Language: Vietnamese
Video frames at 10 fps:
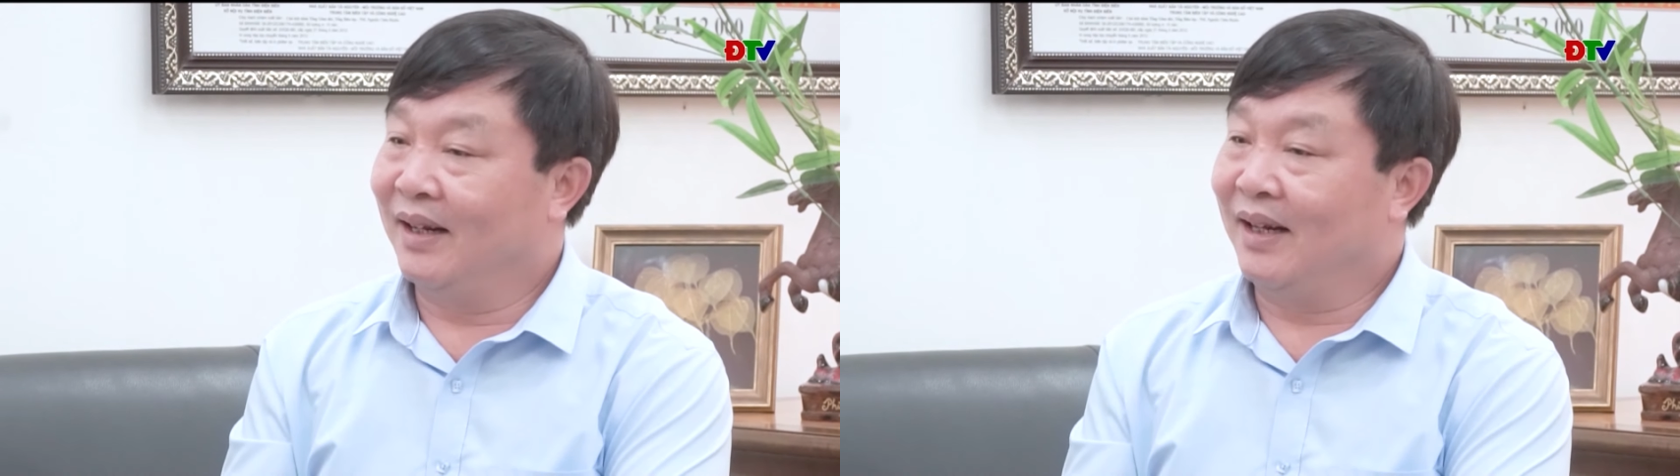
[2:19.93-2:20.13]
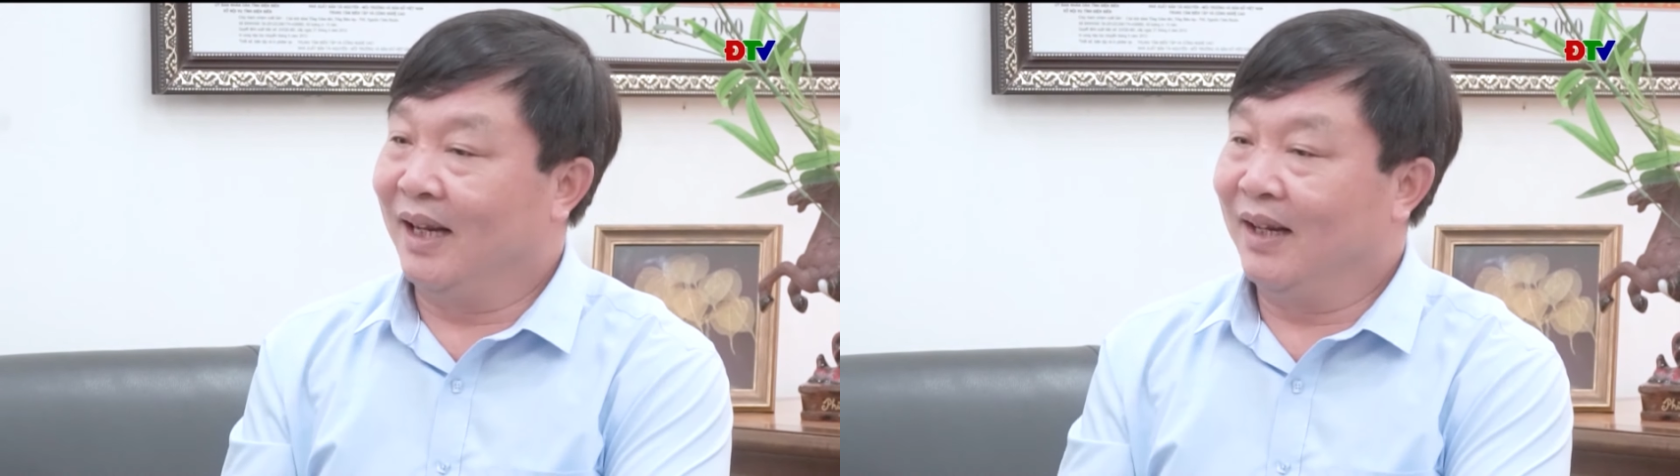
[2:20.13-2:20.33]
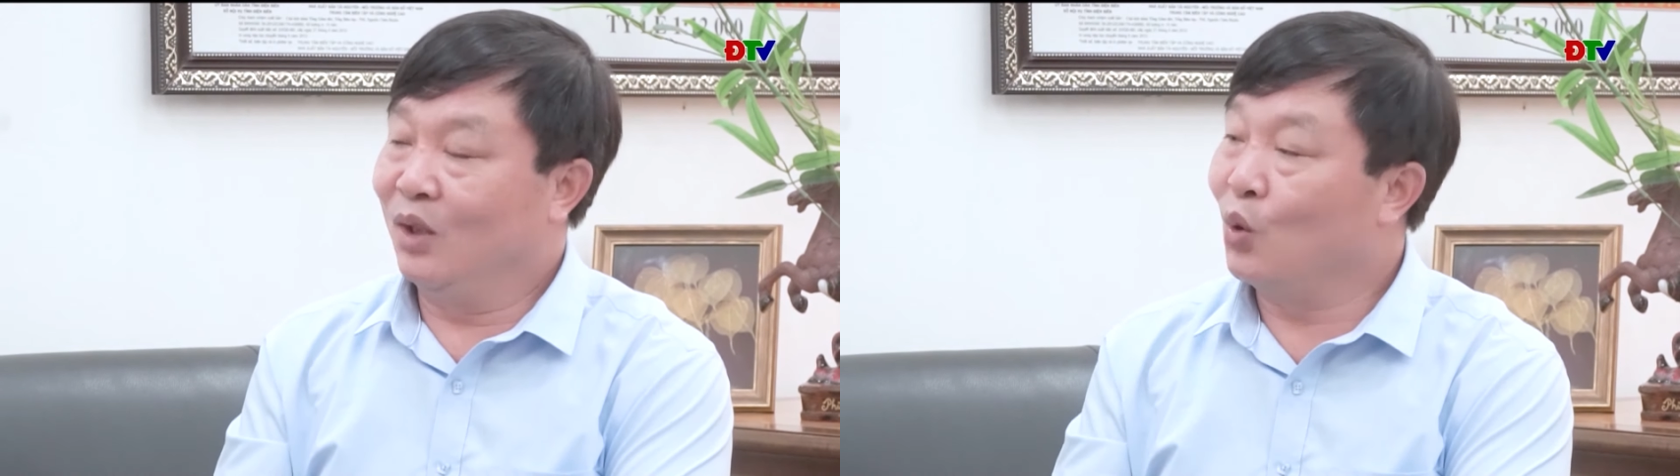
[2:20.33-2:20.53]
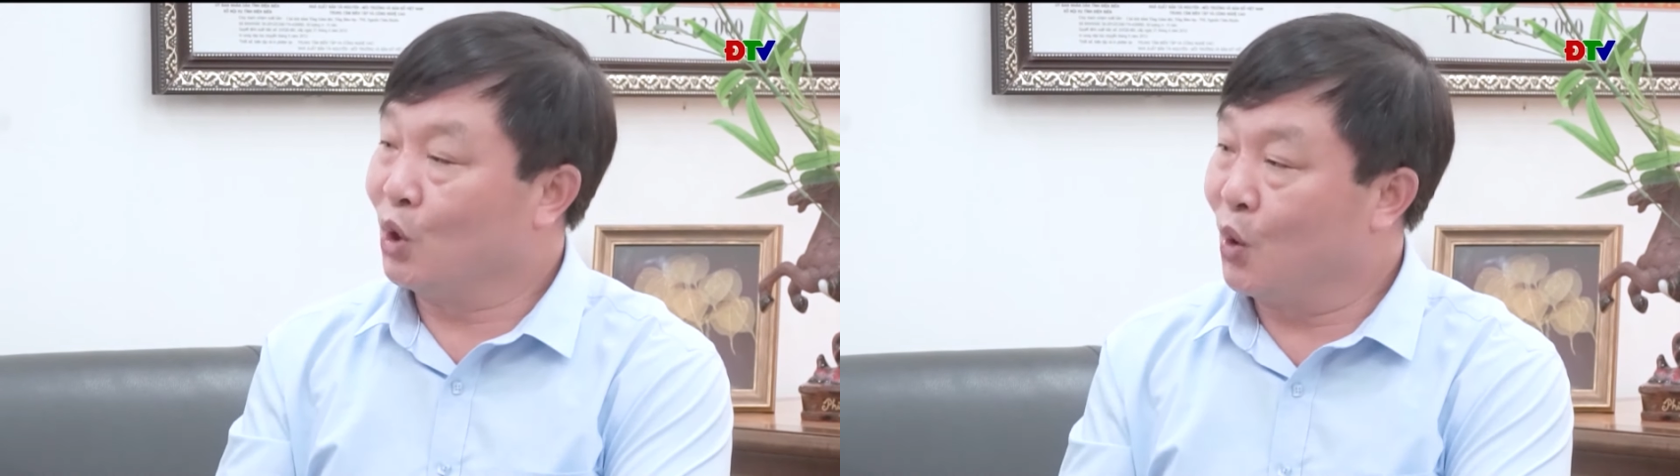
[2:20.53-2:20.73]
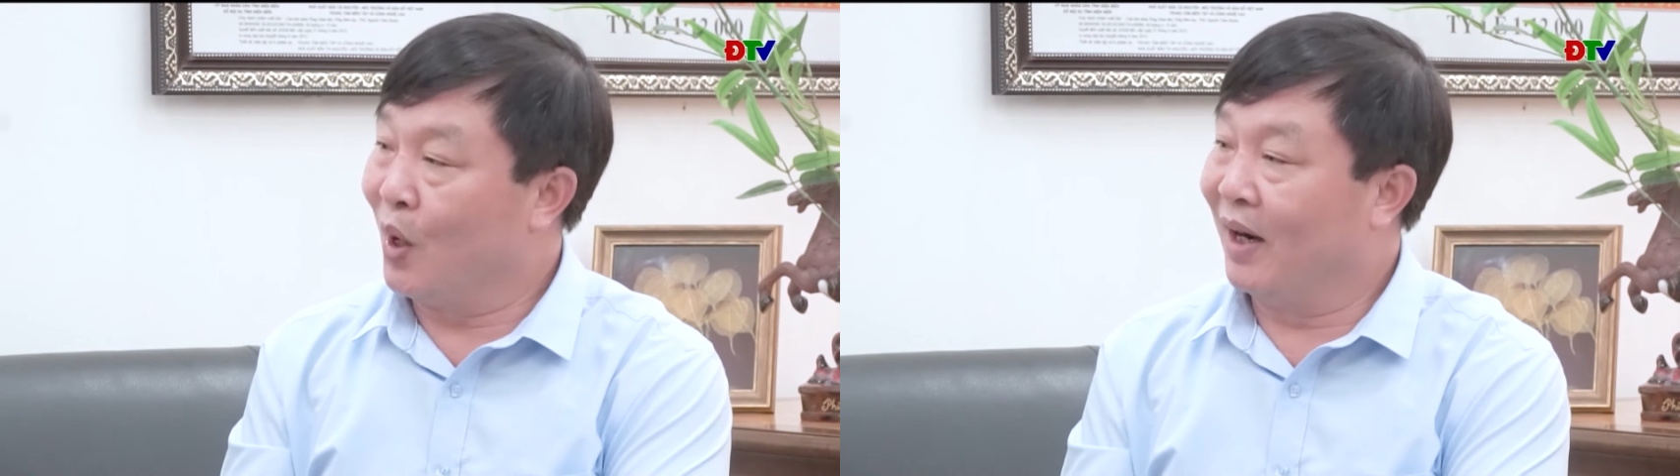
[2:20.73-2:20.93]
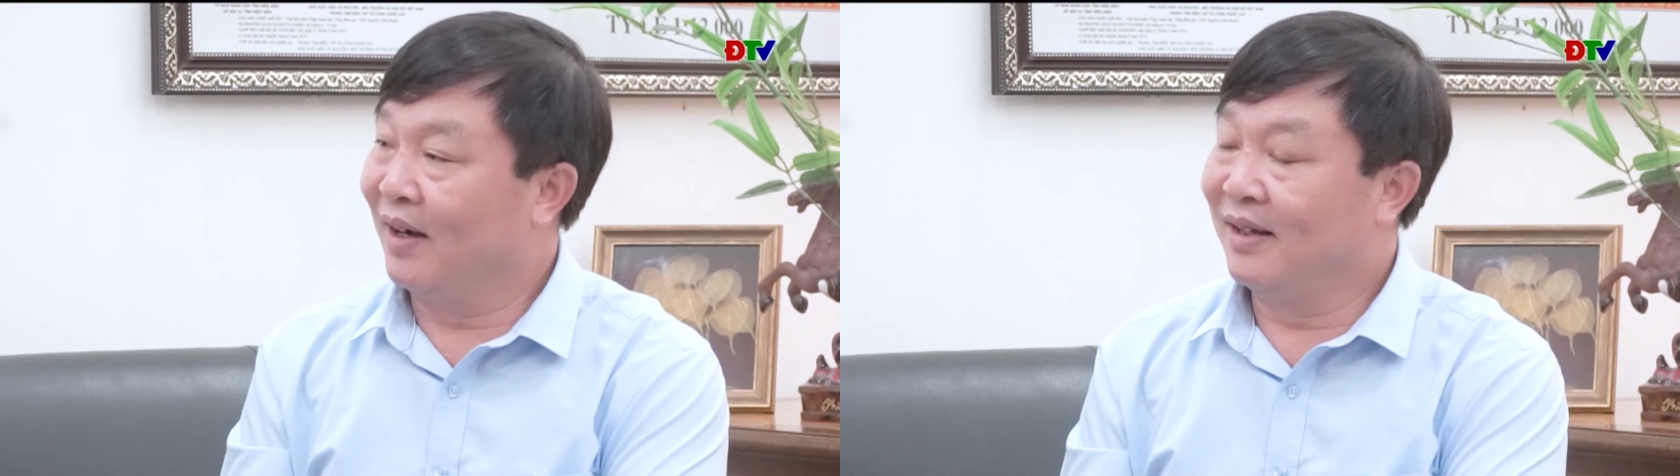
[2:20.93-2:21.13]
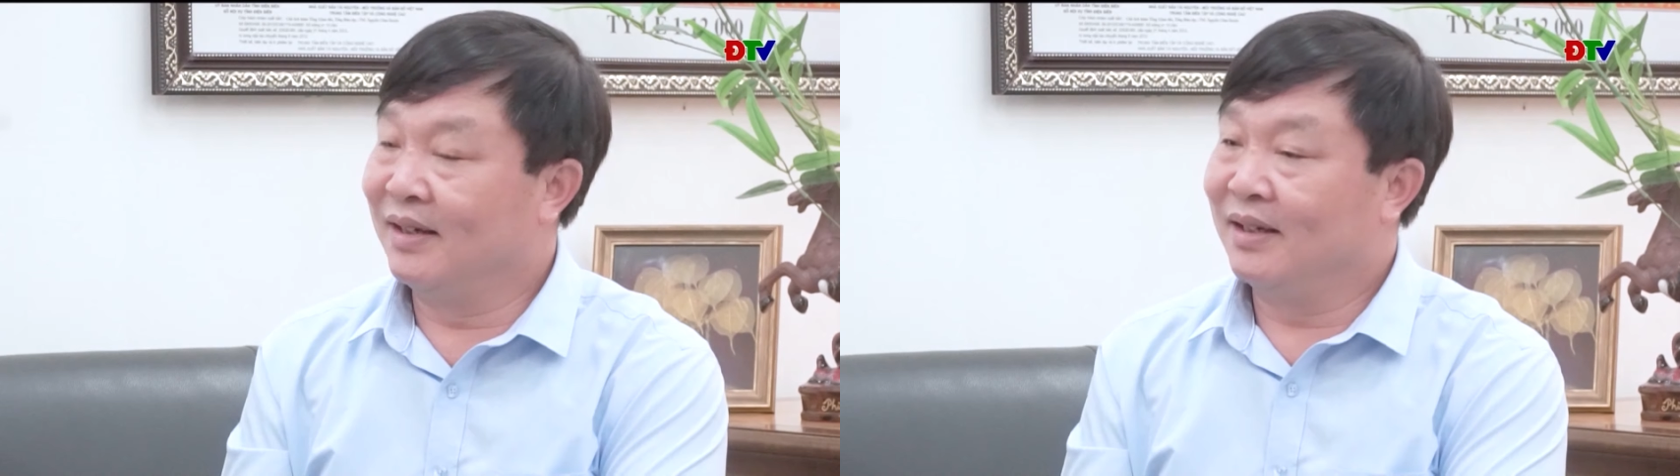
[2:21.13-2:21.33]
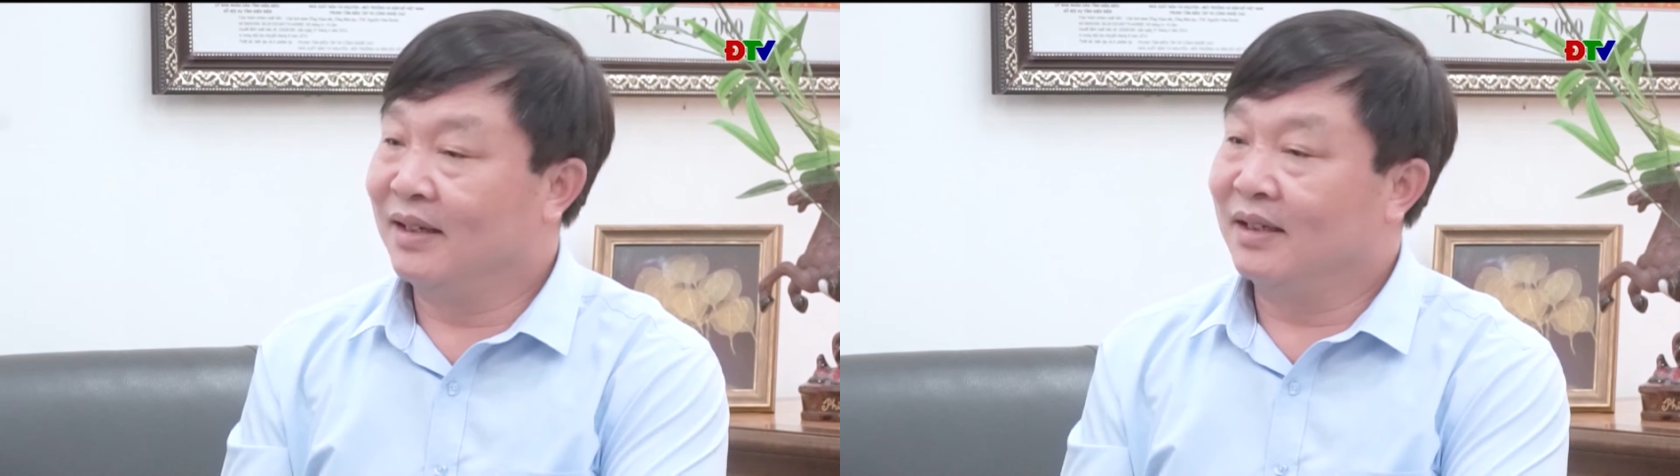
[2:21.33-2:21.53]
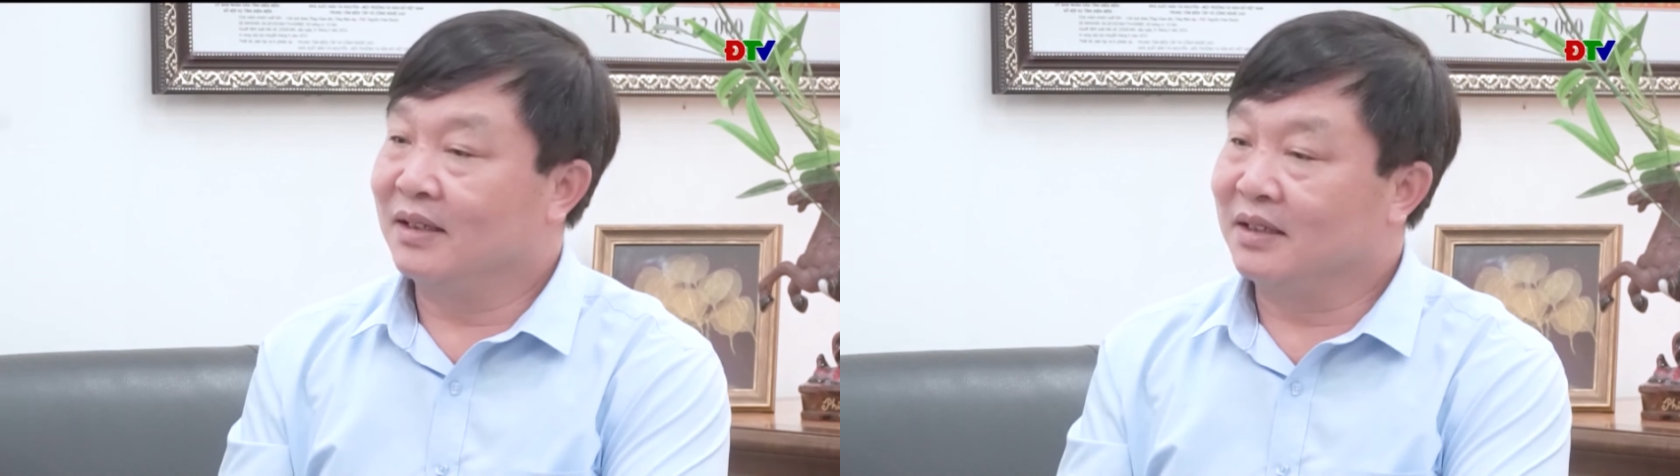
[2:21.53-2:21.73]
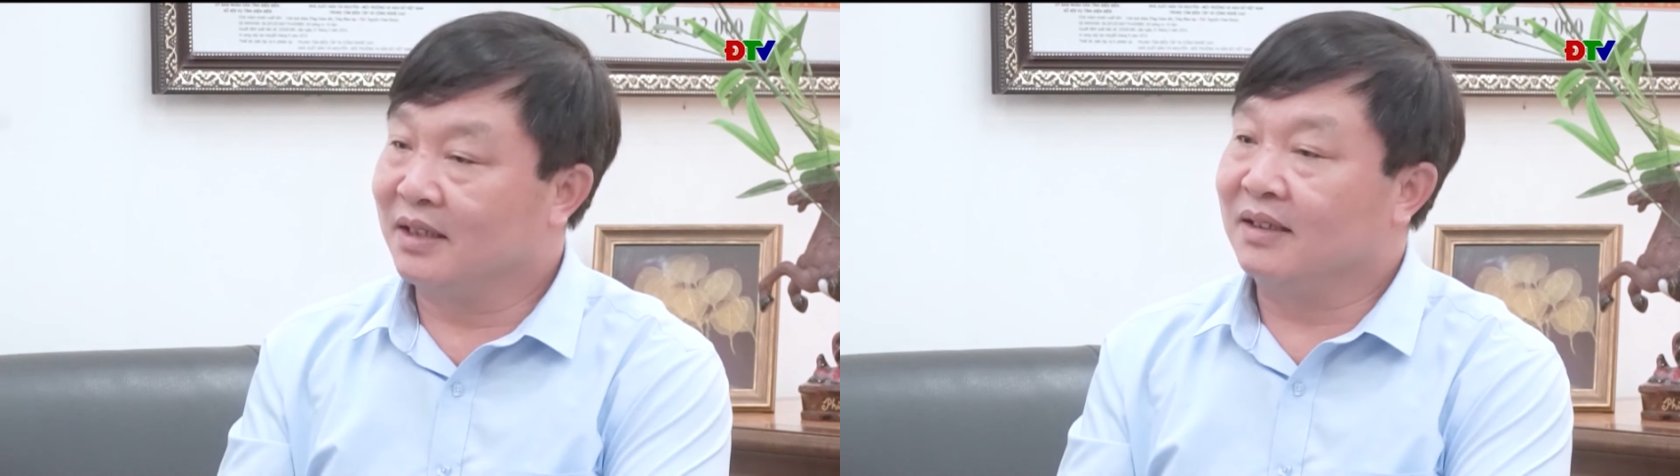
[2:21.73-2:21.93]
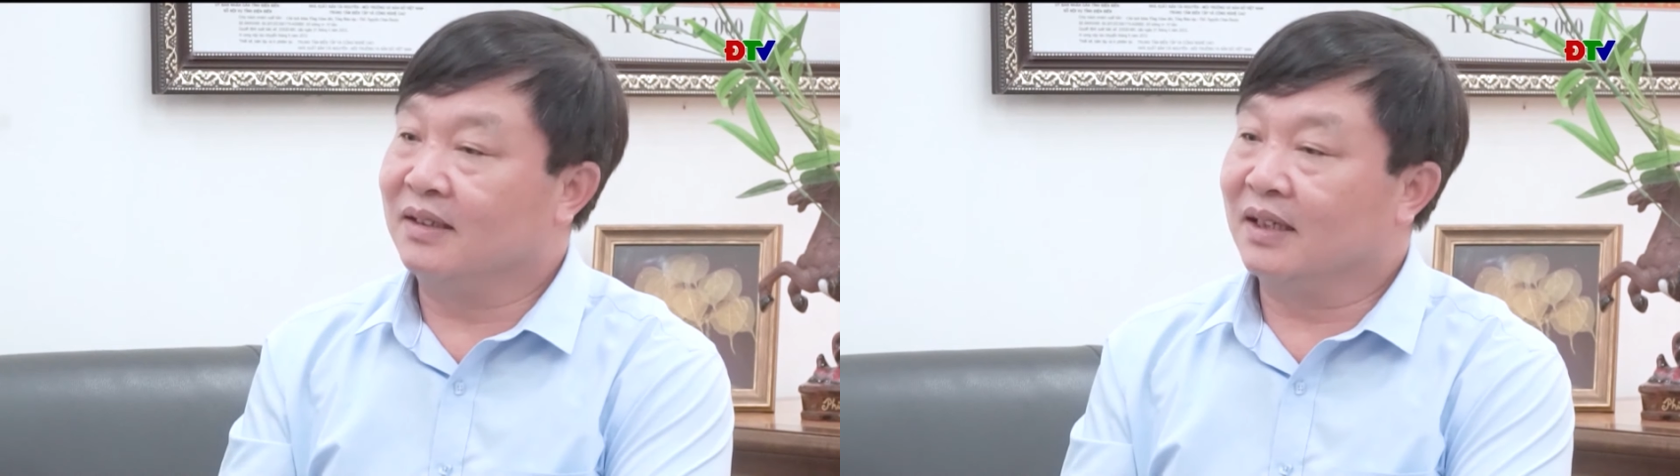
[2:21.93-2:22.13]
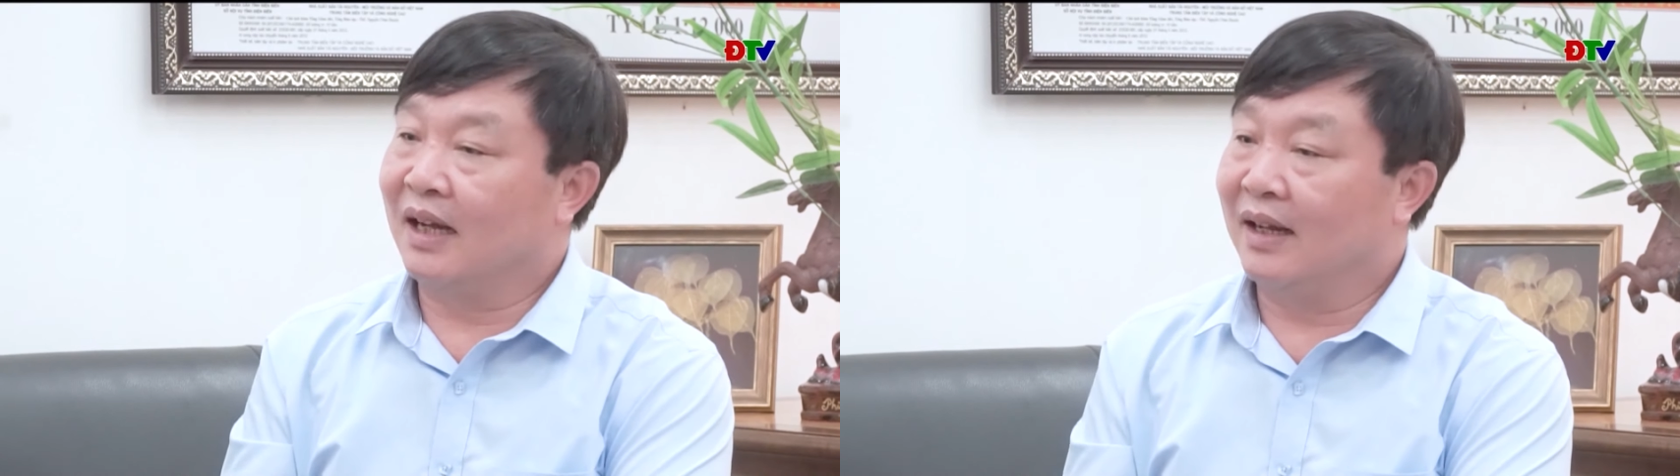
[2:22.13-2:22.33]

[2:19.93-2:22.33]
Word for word: đến tùa chùa giữ